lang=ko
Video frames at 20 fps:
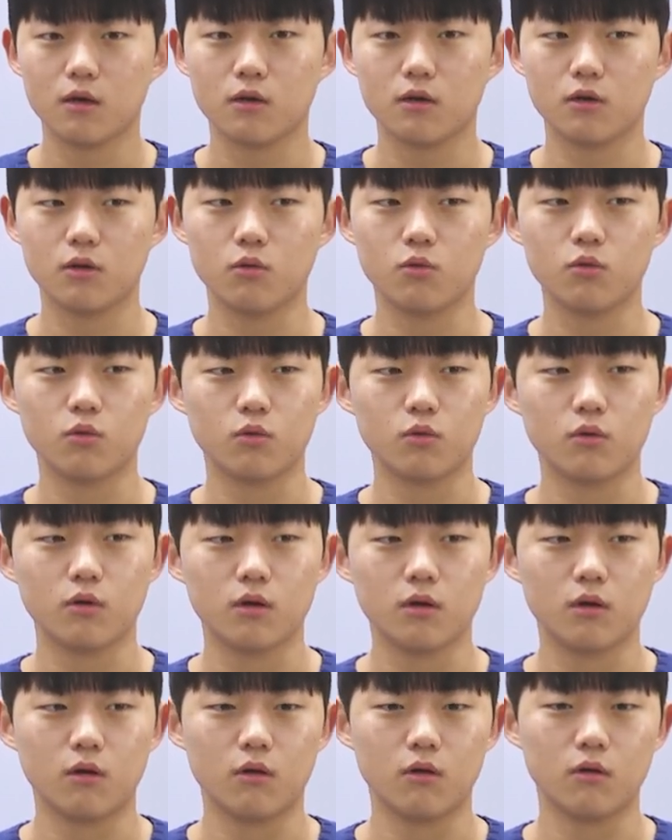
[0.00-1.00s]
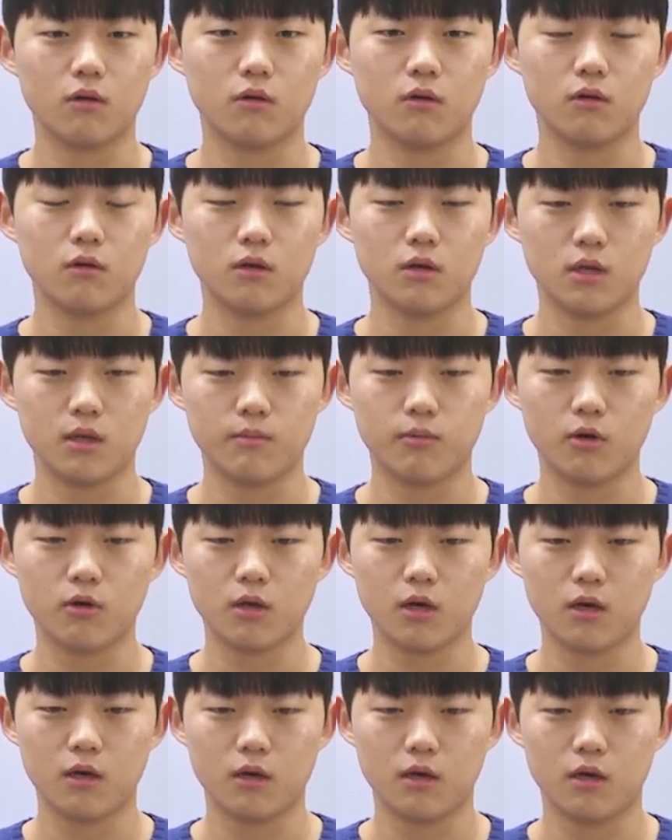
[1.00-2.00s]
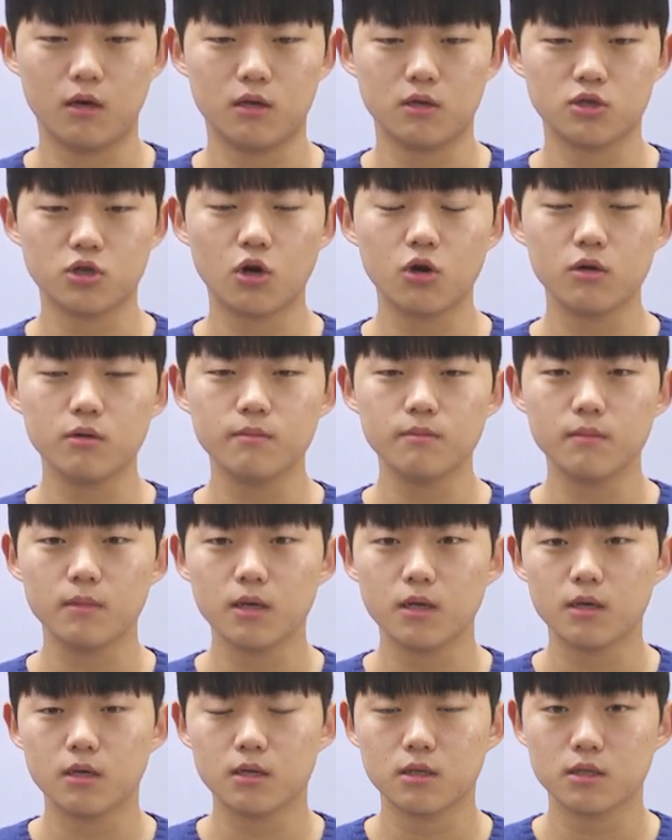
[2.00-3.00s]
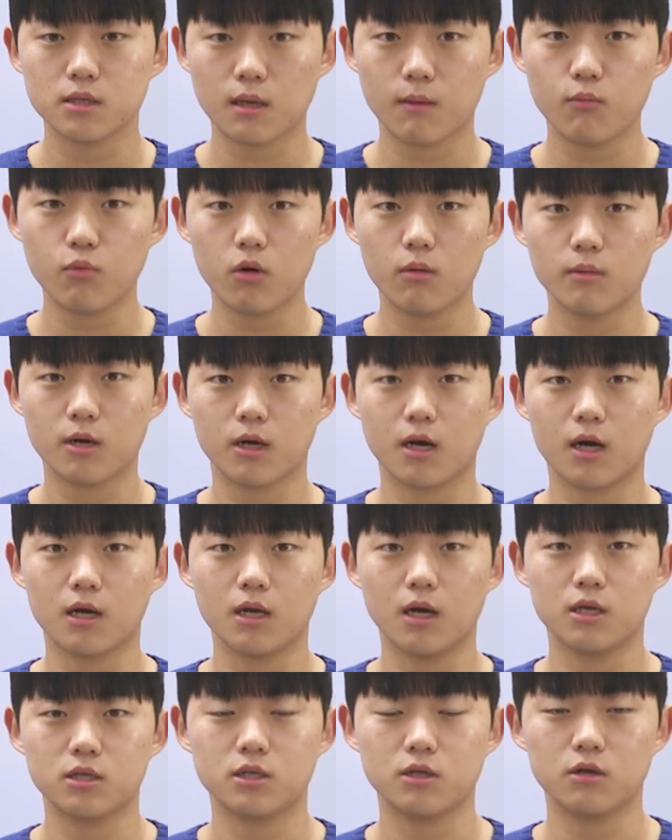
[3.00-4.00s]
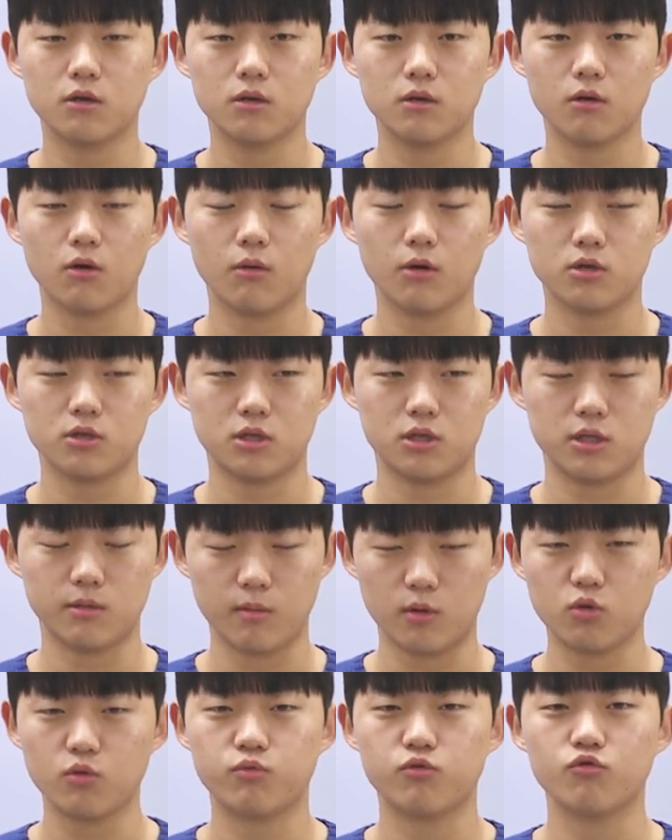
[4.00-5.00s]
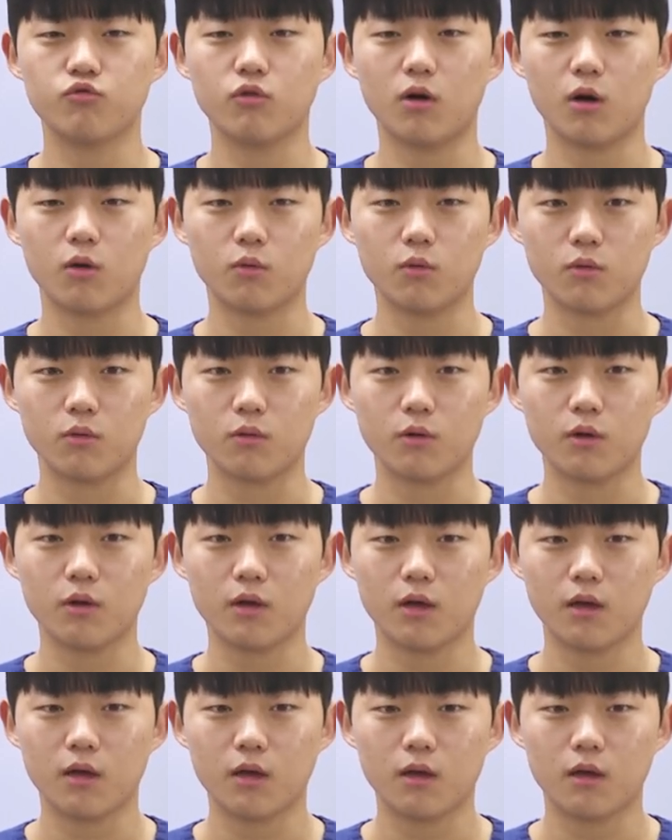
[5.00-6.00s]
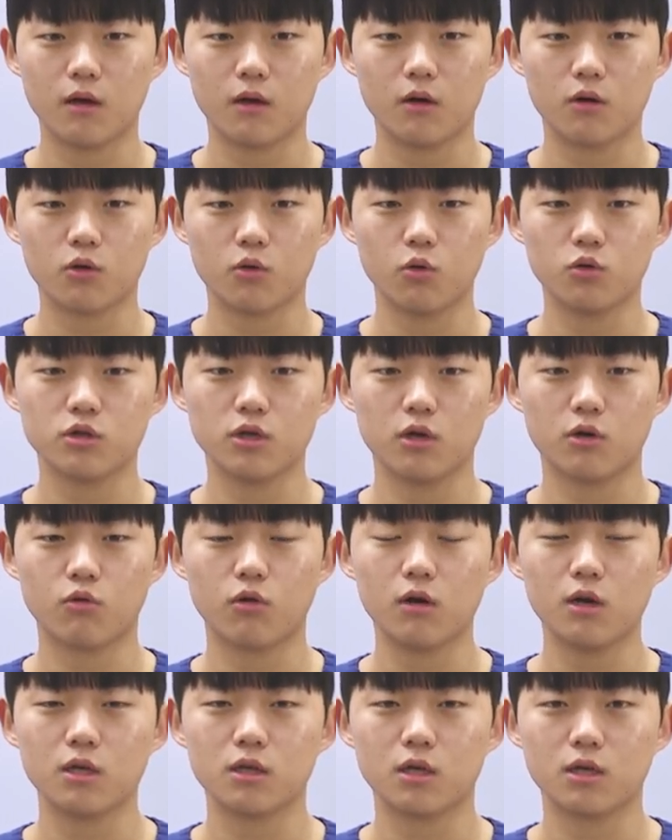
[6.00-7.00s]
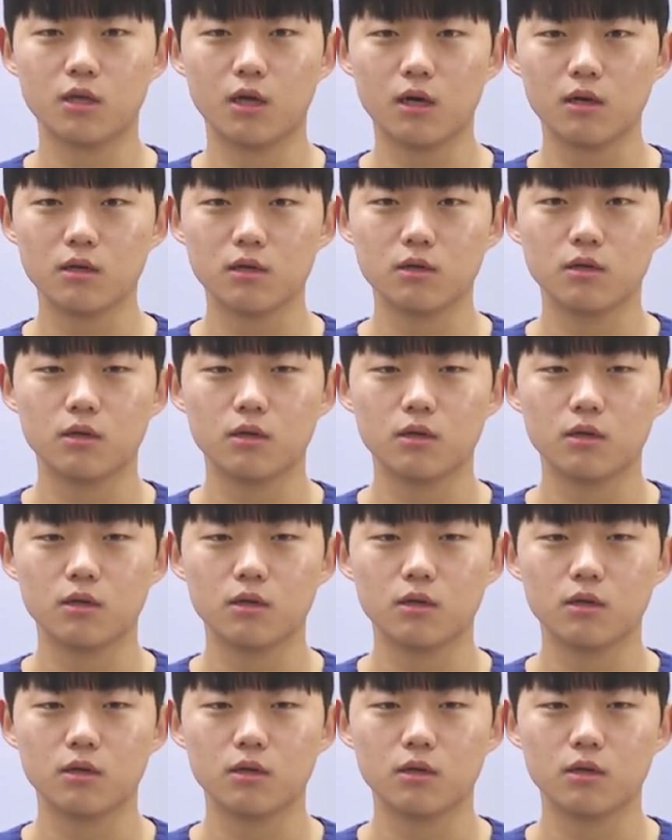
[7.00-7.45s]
그리고 어, 이번에 처음 삼보험을 강의하신 것임에도 불구하고 교재의 퀄리티나